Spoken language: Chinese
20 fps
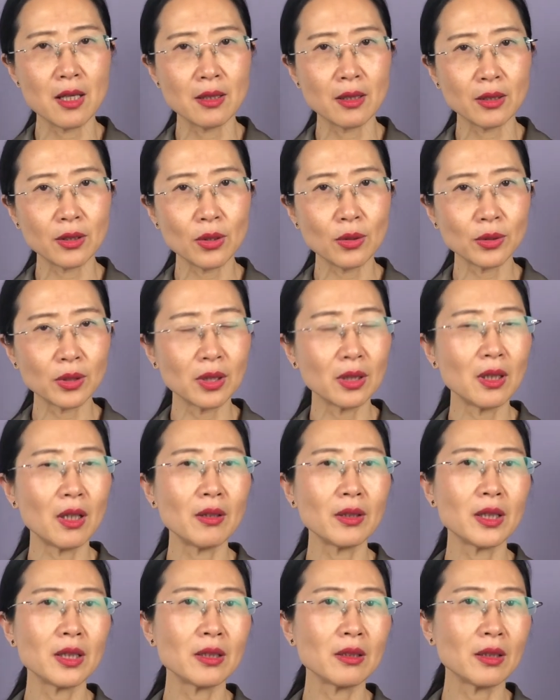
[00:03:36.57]
能够提
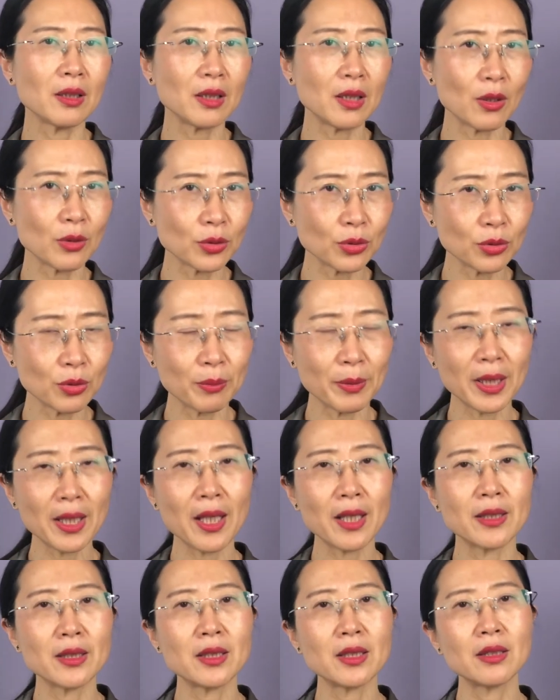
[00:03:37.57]
高胰胰岛素的敏
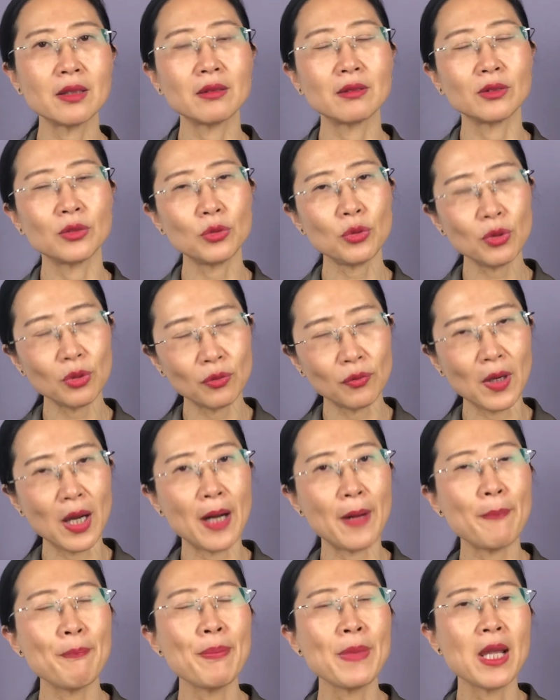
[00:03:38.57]
感性，预
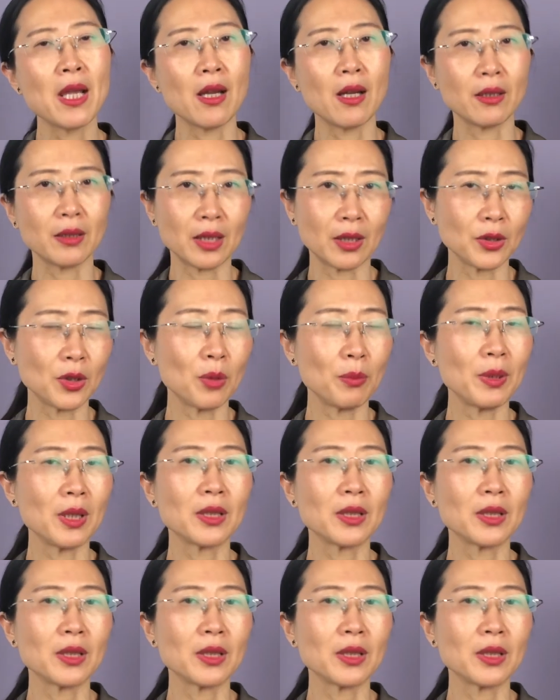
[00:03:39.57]
防呃糖尿病。